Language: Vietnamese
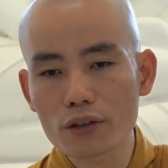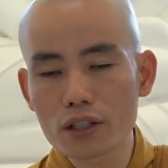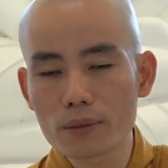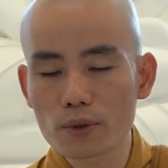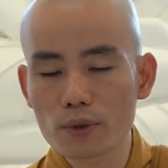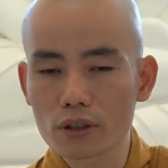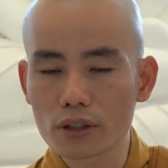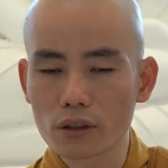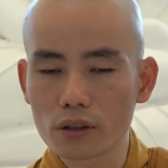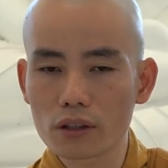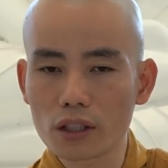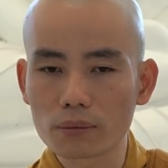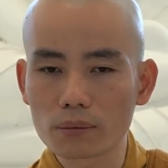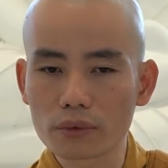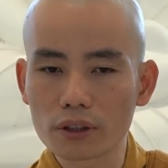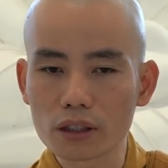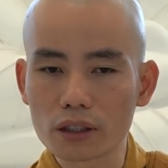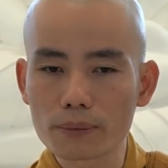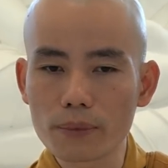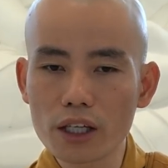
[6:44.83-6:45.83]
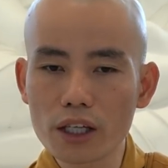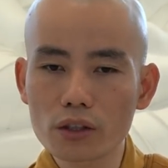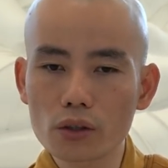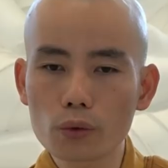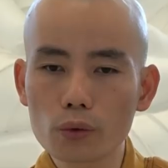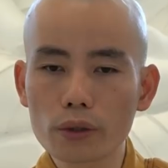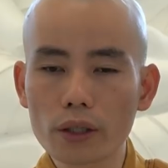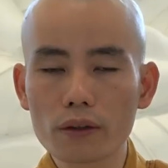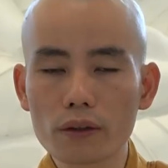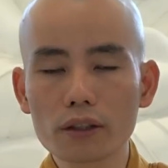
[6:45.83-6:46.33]
như một người có lòng từ bi
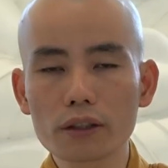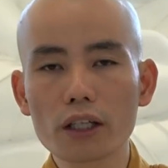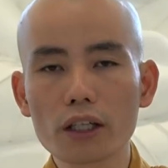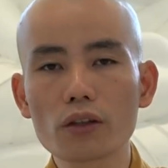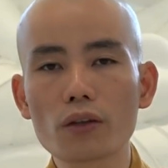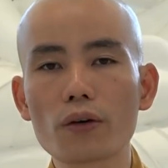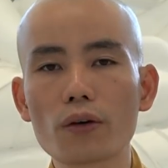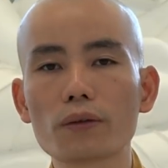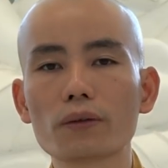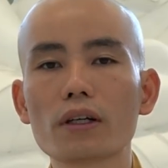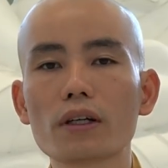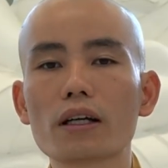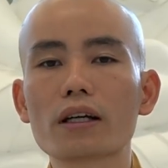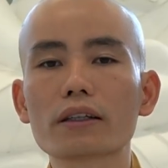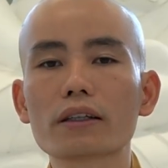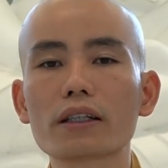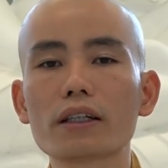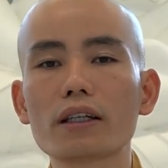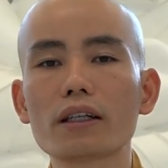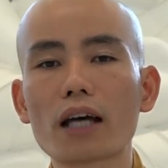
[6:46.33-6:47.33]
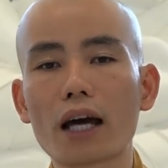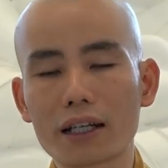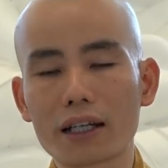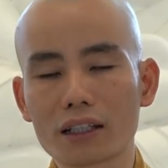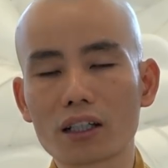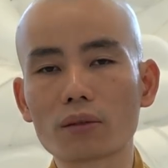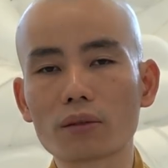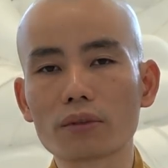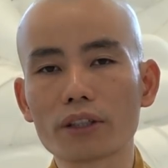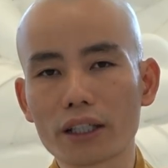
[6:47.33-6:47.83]
tu theo Đức Thế Tôn, ta nên
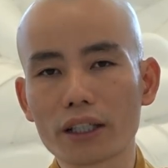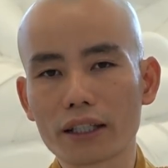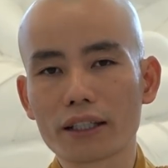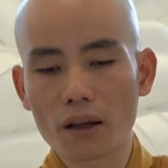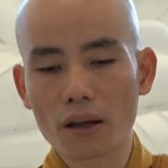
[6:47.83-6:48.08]
hành động gì?